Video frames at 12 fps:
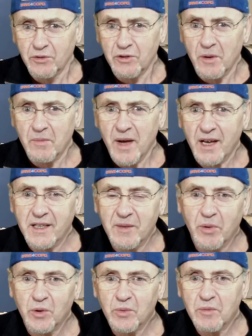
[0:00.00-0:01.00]
une seule marque qui
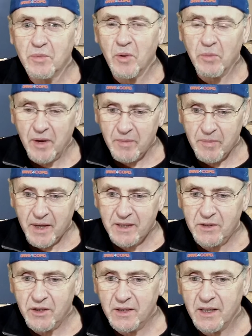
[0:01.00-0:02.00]
produit pour plein de
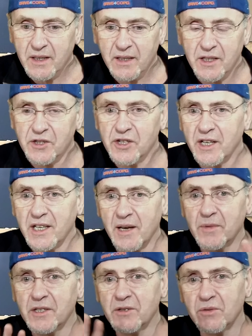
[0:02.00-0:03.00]
personnes et
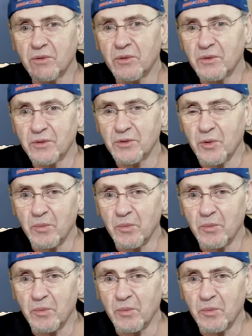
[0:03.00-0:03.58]
chacun met son,